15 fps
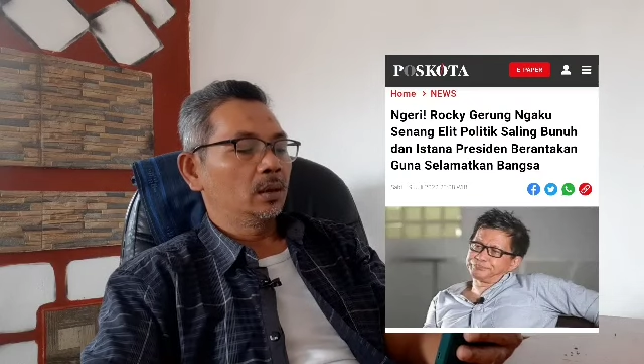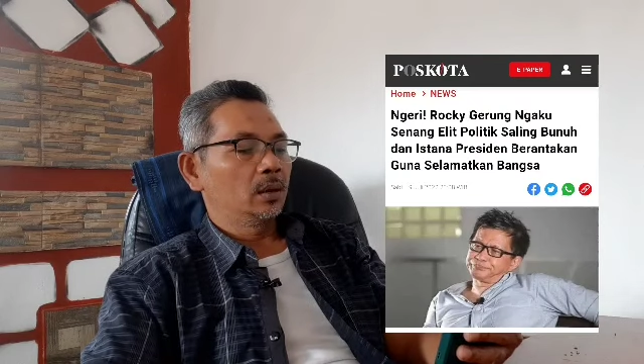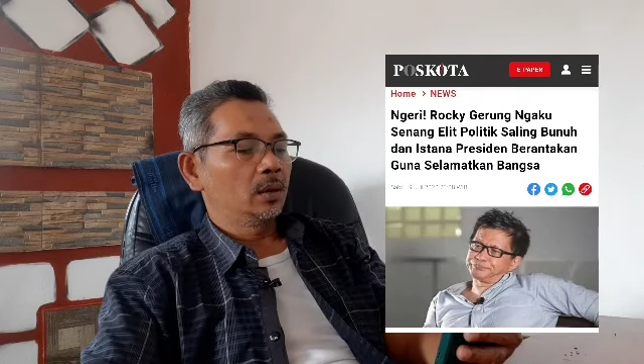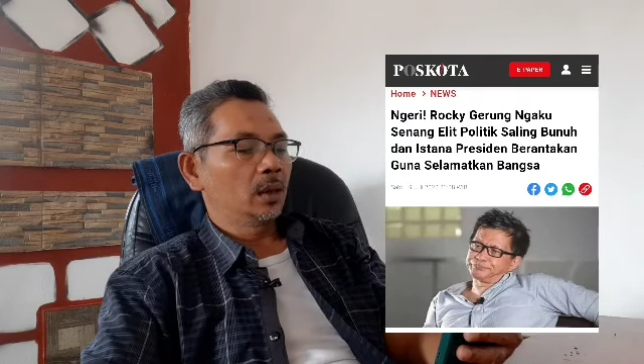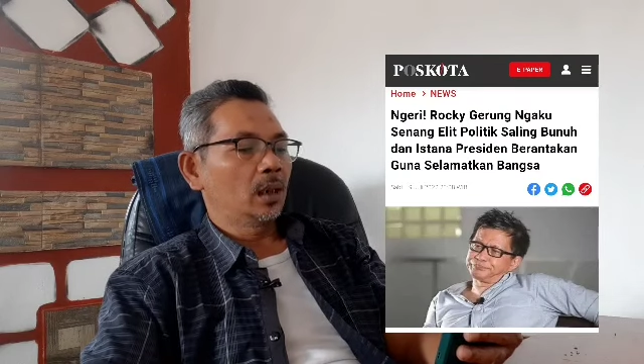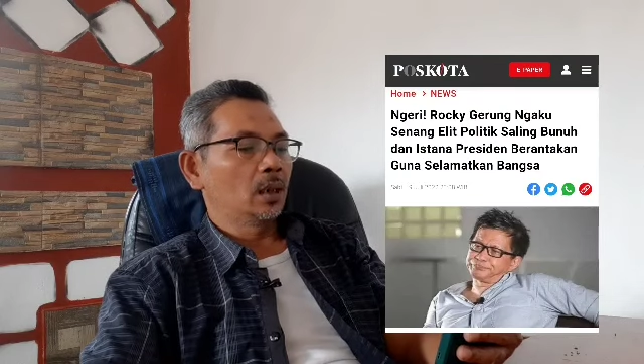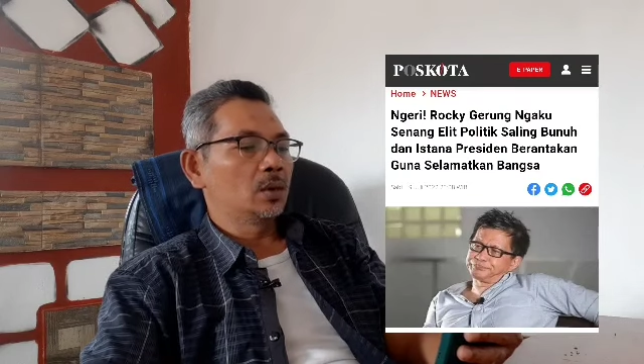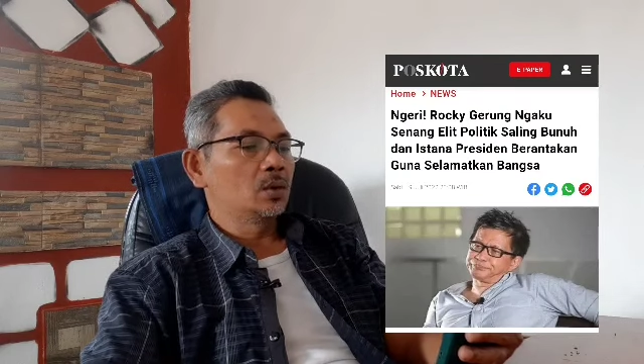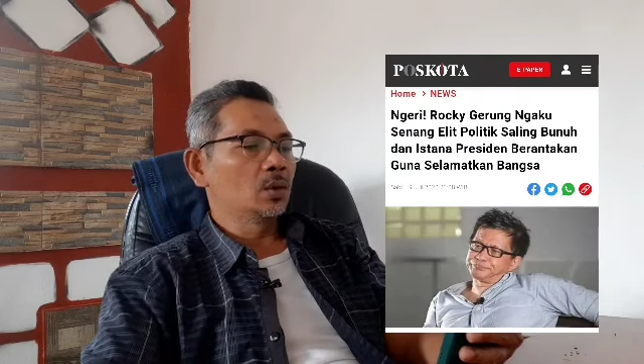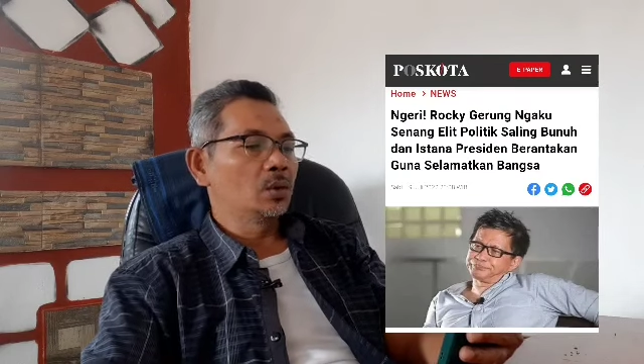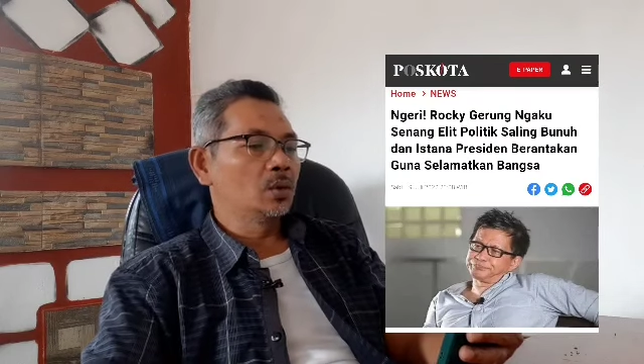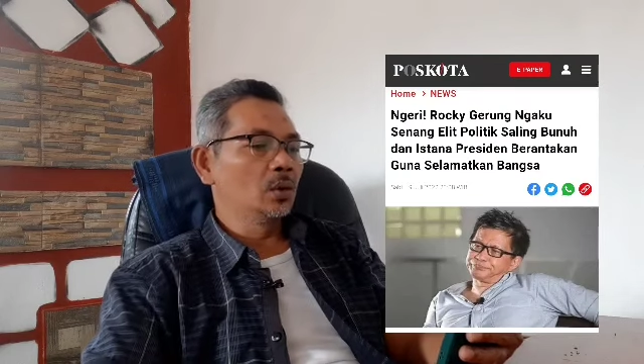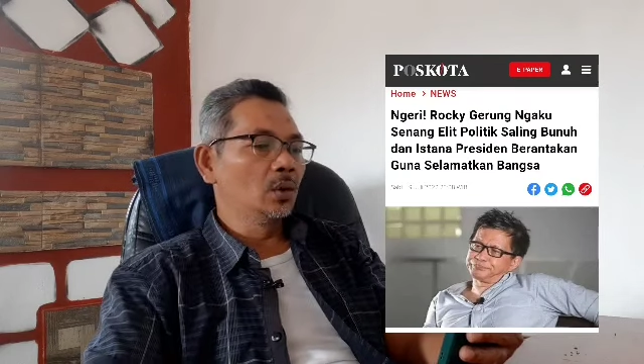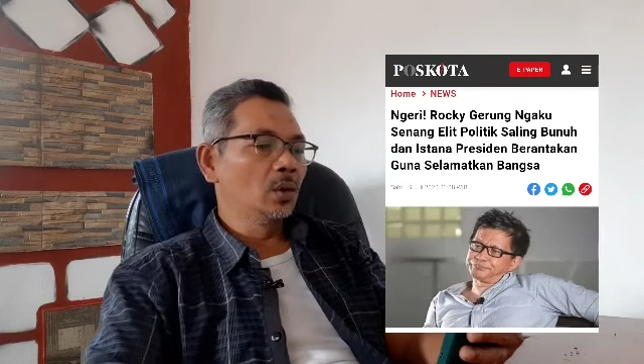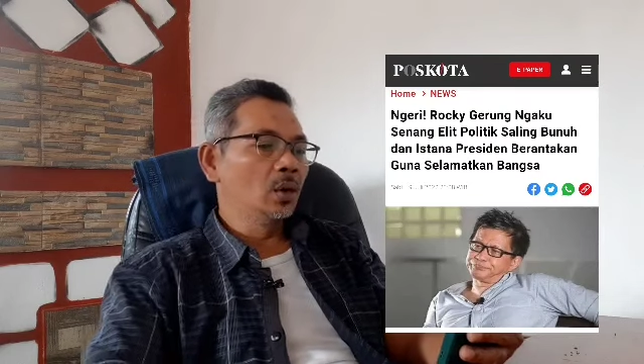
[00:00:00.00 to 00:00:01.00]
dengan
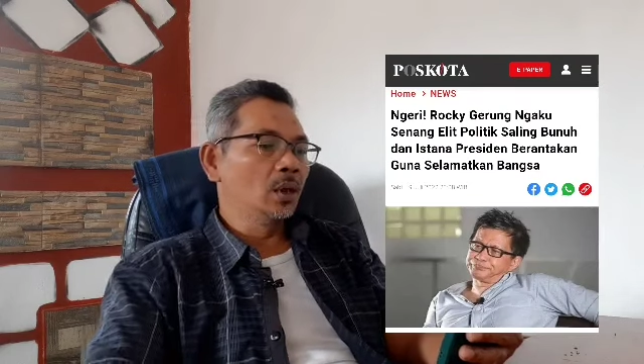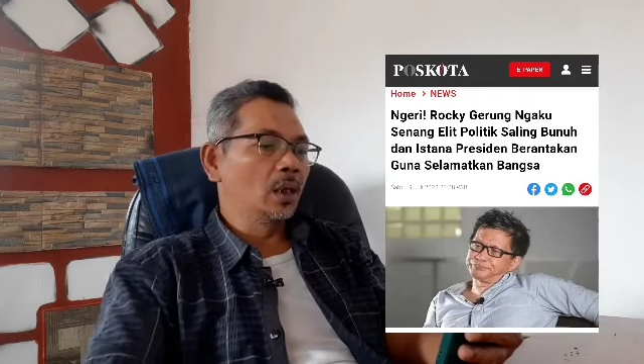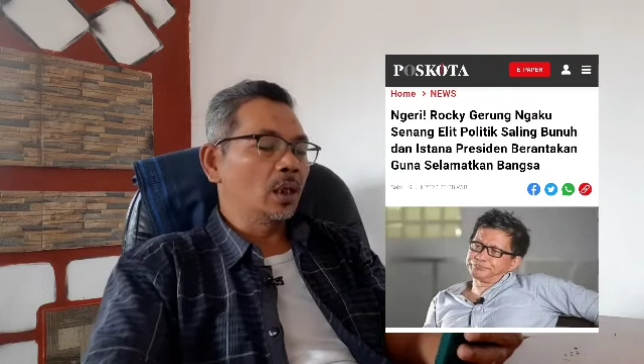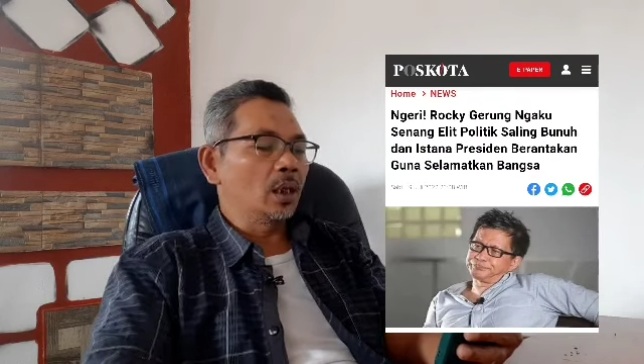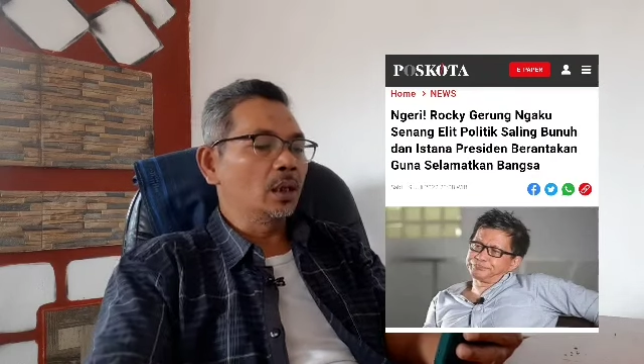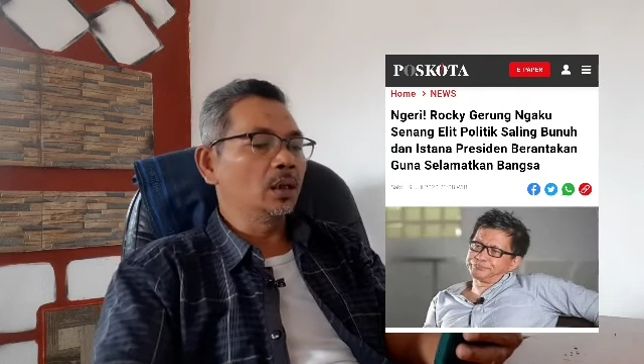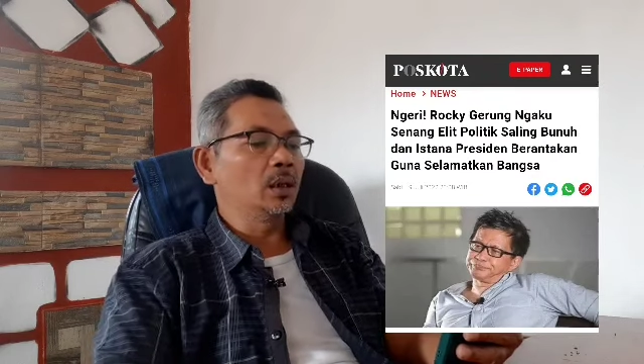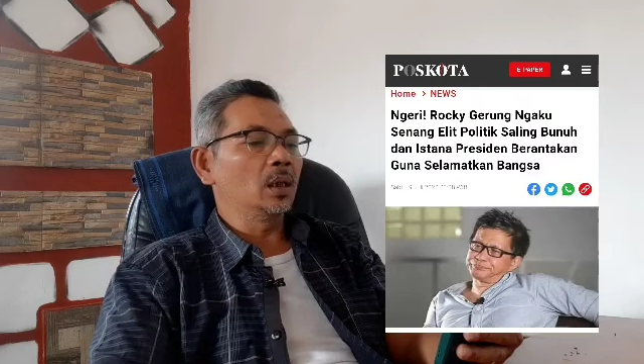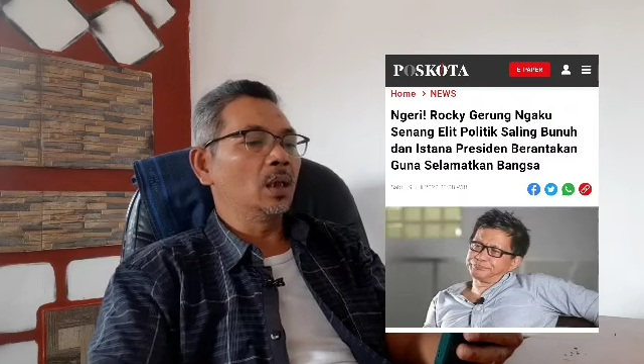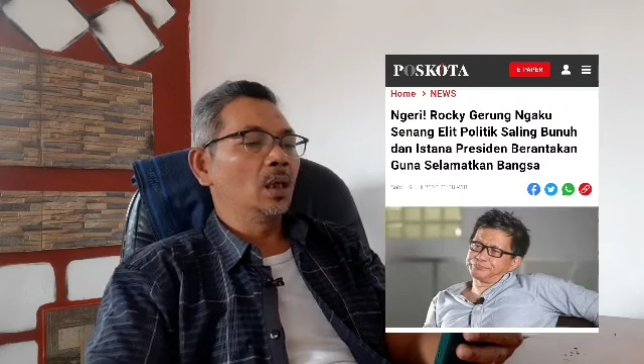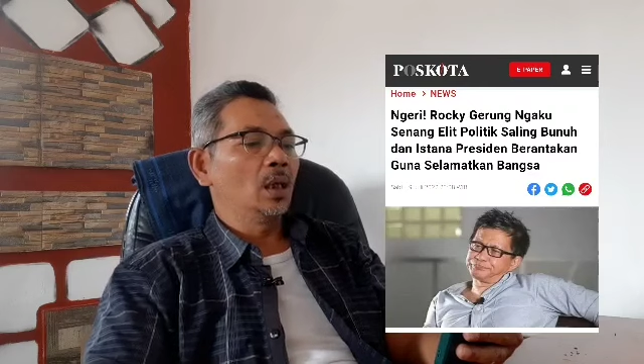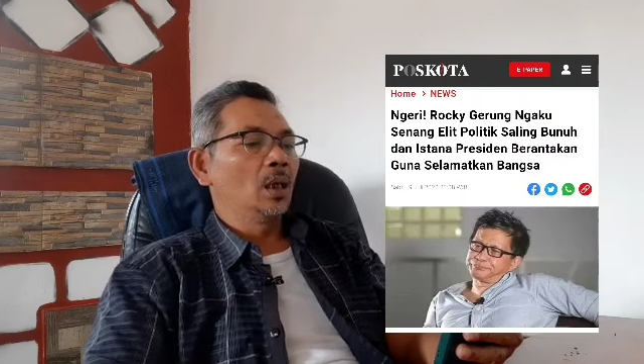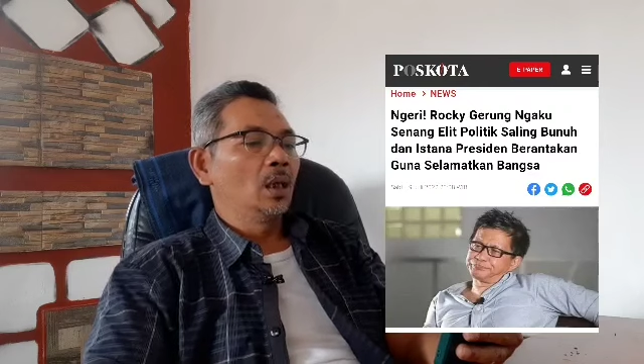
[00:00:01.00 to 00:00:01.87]
judul ngeri